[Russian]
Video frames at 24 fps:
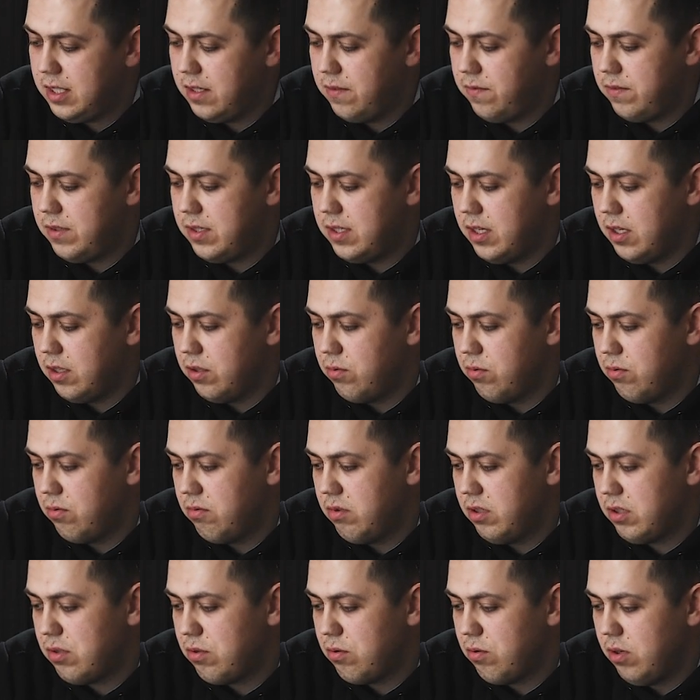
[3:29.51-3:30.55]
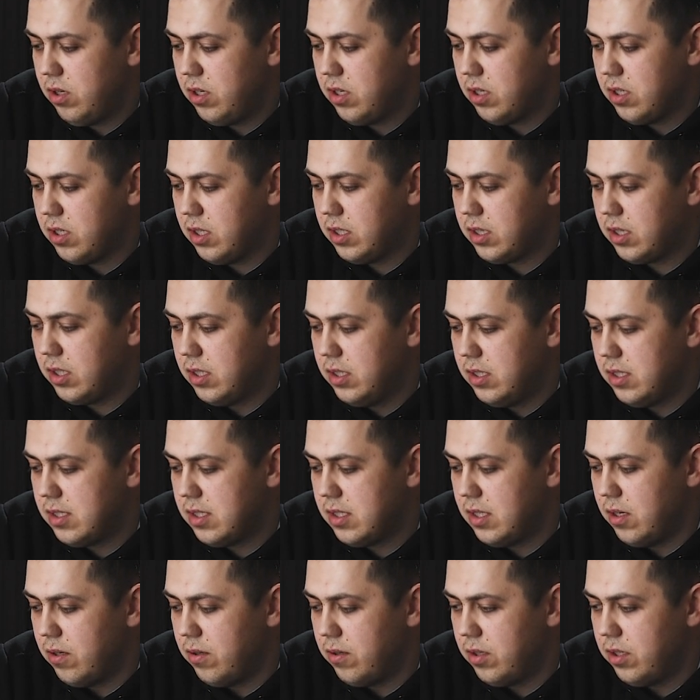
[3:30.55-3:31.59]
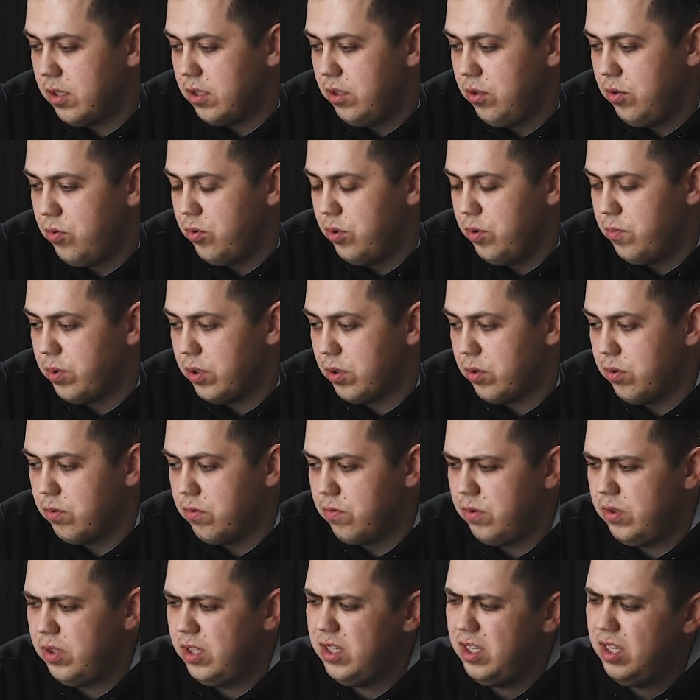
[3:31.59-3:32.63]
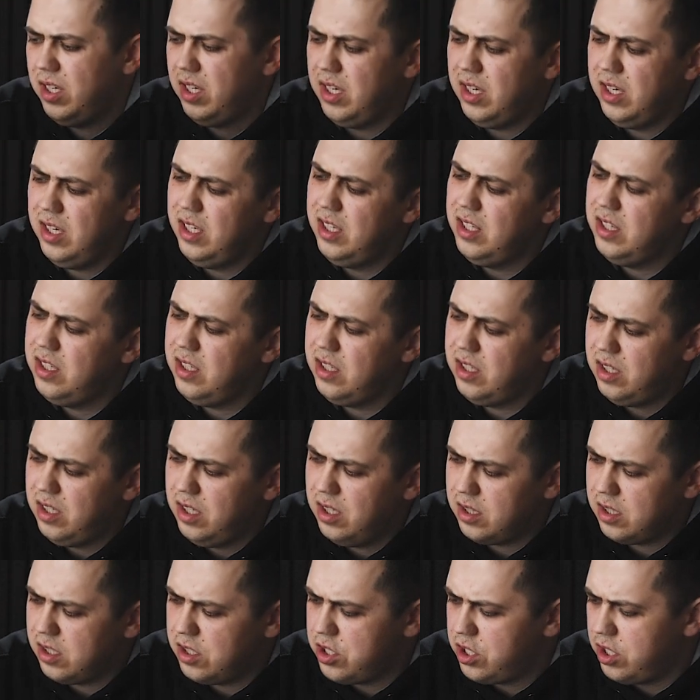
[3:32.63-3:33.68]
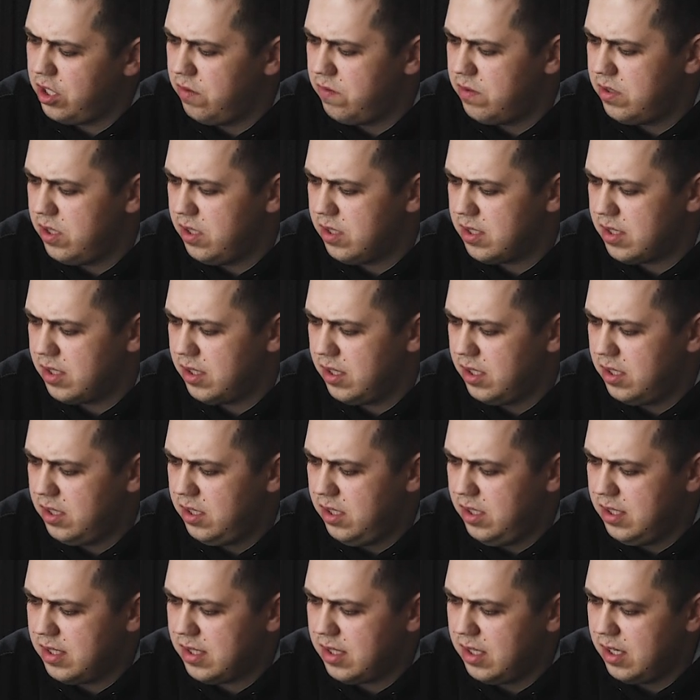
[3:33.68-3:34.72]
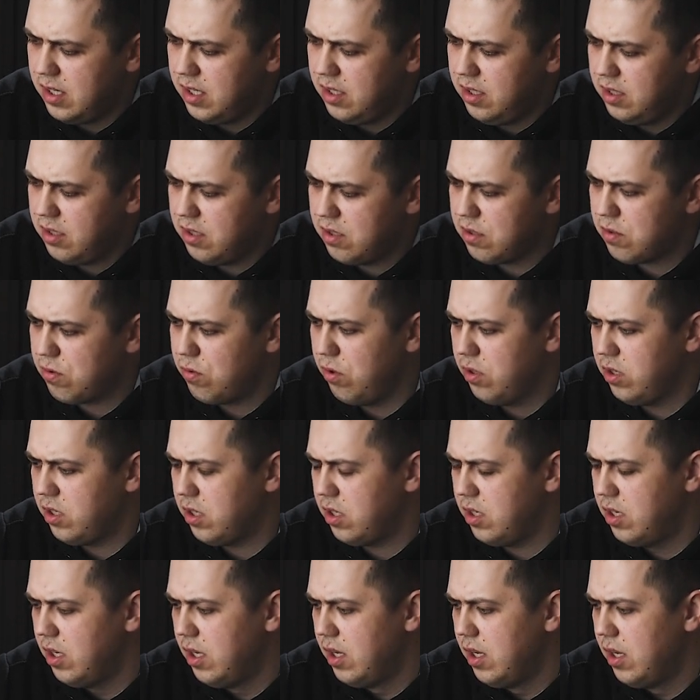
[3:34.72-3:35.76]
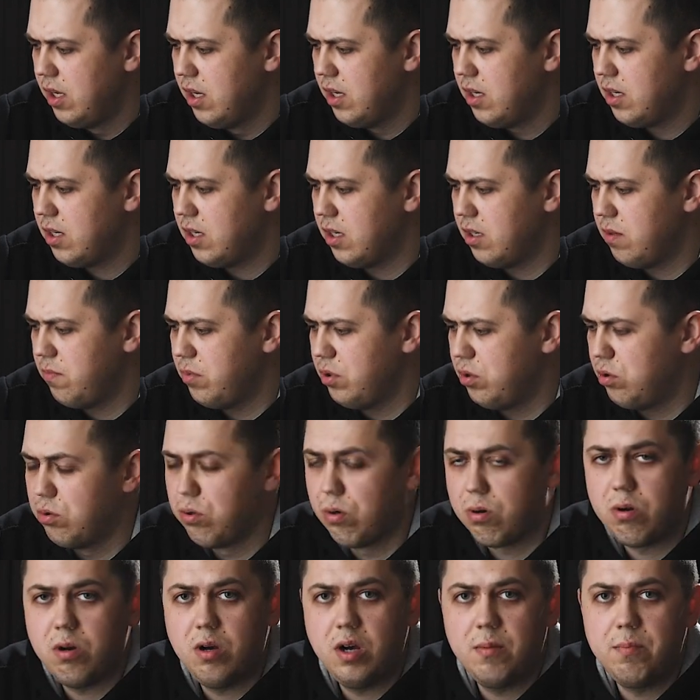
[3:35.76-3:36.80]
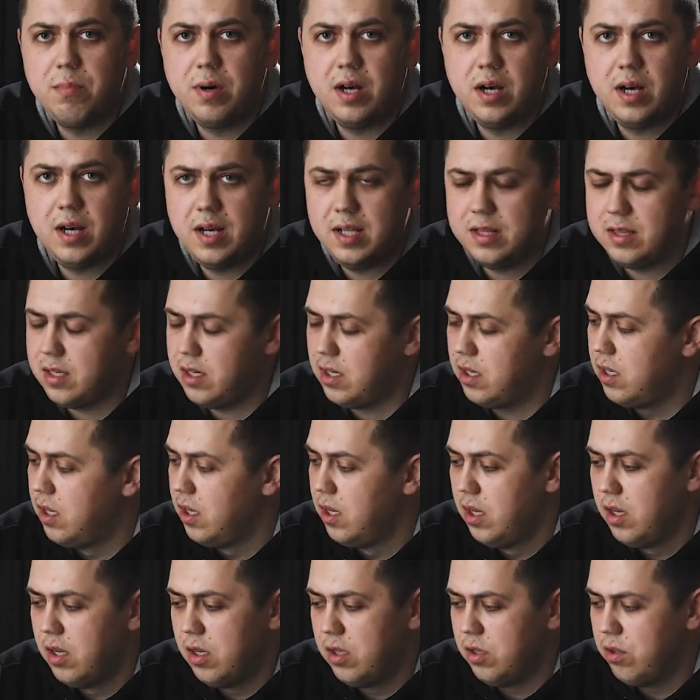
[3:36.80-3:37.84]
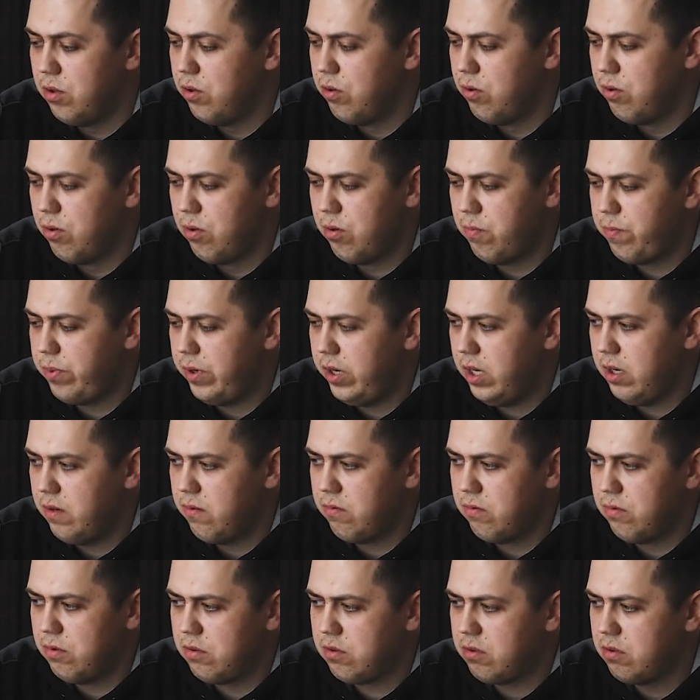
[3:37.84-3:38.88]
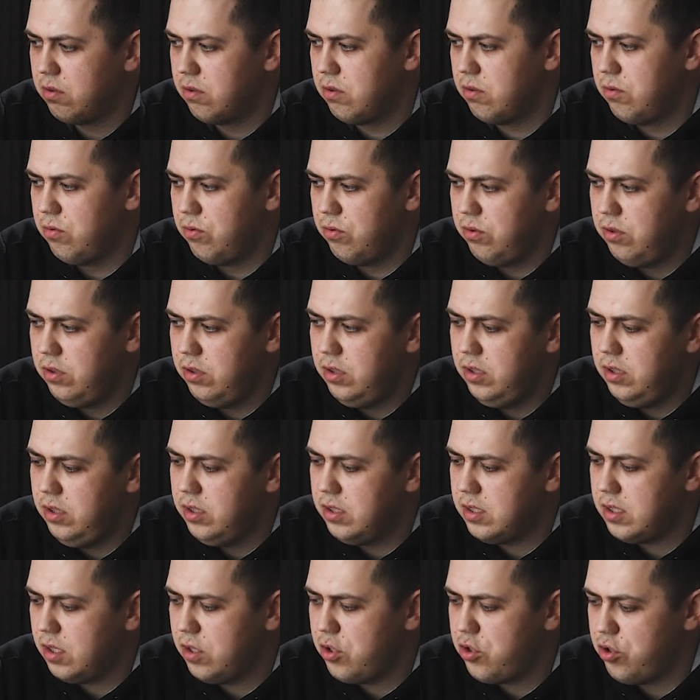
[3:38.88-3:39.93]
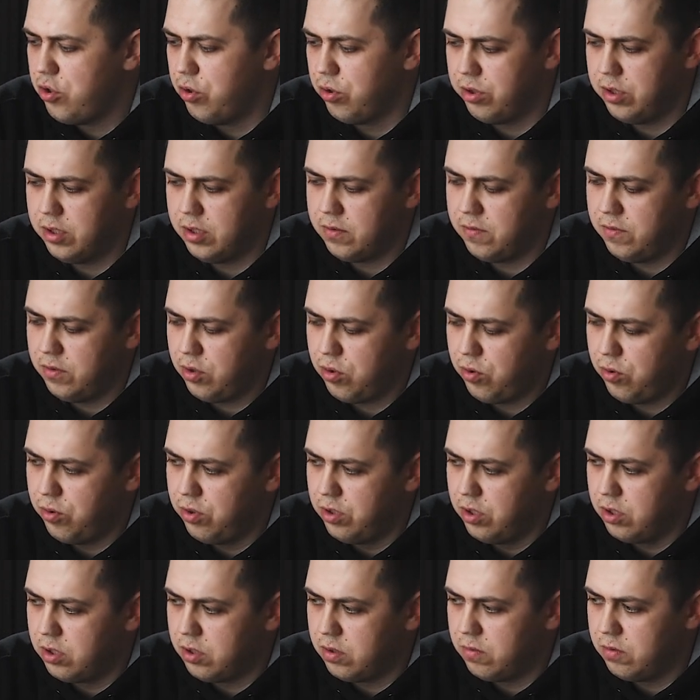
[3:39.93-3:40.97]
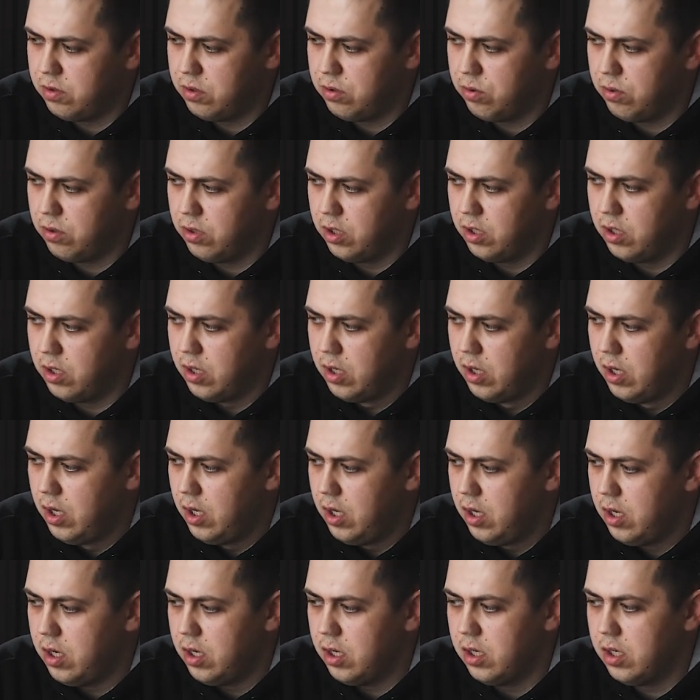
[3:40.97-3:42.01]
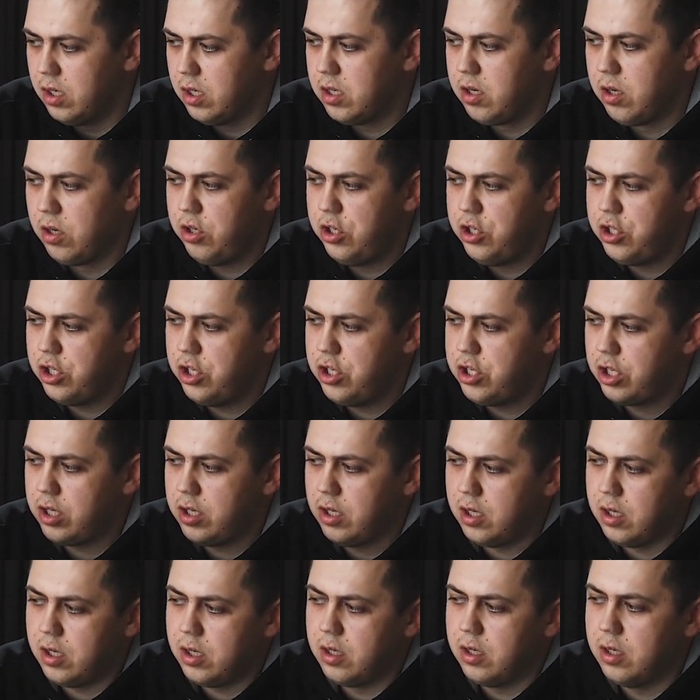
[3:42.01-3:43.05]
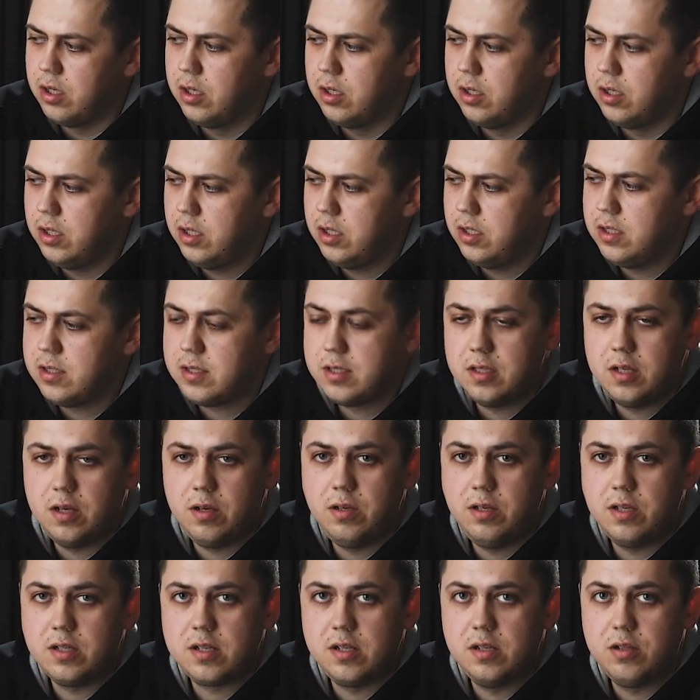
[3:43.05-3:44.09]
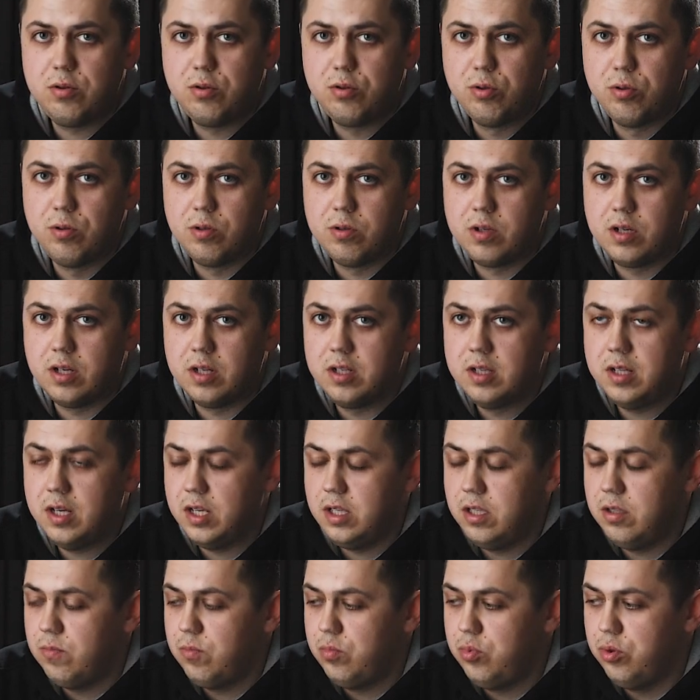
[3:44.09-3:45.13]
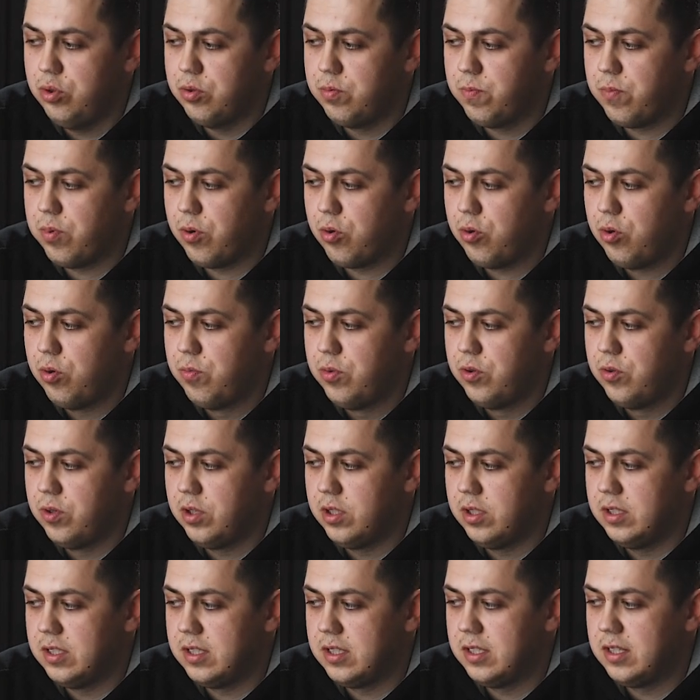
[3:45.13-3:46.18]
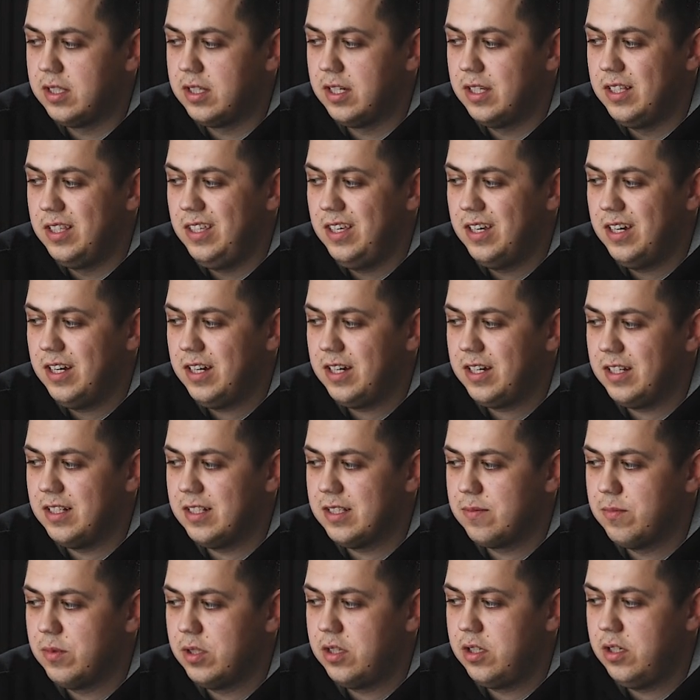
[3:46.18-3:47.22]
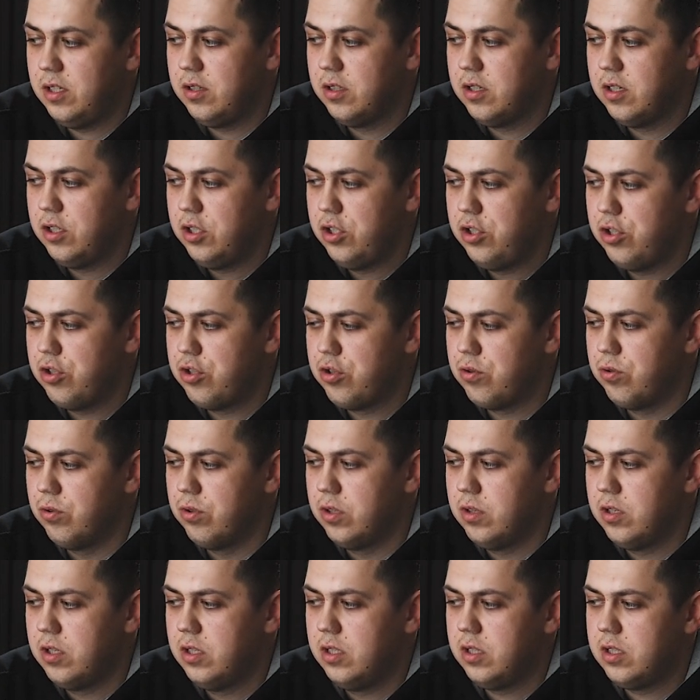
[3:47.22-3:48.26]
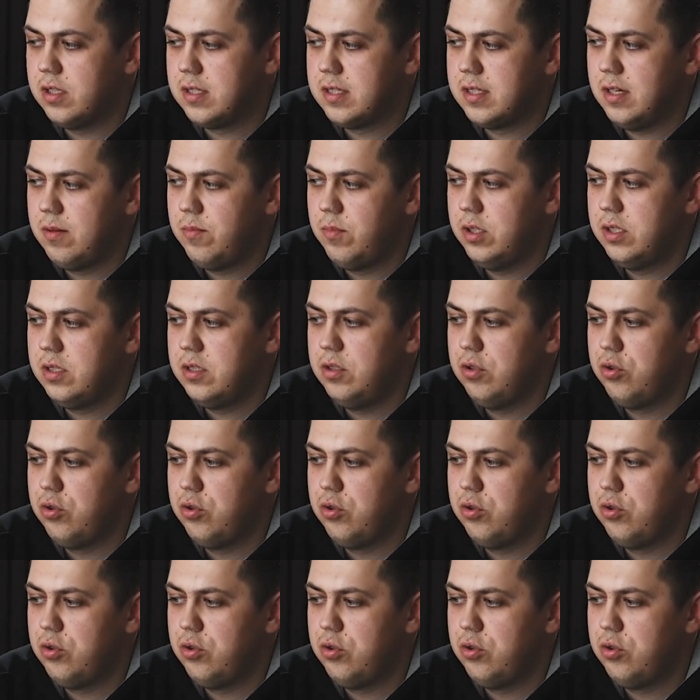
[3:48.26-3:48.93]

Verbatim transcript: там вся, но настолько как-то, не знаю, коньяку не подходит. Вот эти этикеточки все золотистые, они настолько как бы дорого-богато, но прям вот, ну, незачетно выходит в итоге. Э, крышечка, я не знаю, если кто когда-нибудь пробовал этот коньяк и смотрел крышечку, наверное, это самая из